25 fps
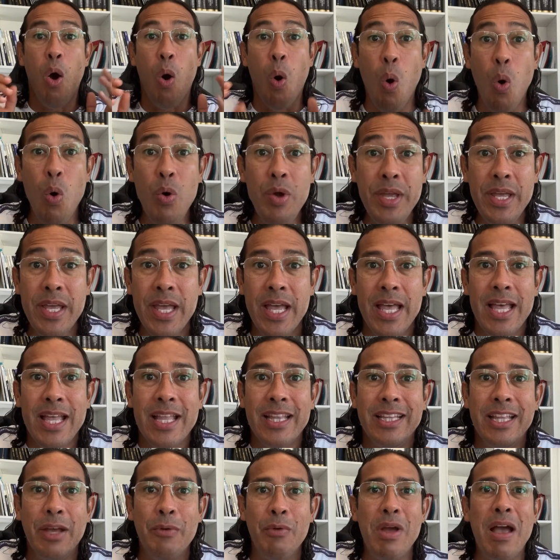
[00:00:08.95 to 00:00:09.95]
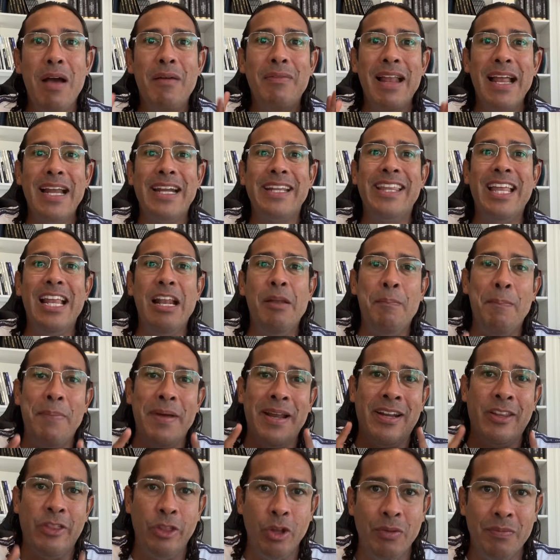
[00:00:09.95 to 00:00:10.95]
Hoy te voy a hablar del
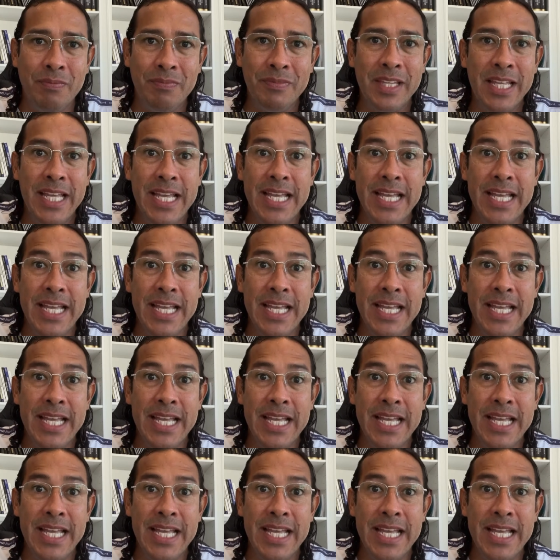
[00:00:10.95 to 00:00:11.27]
perdón.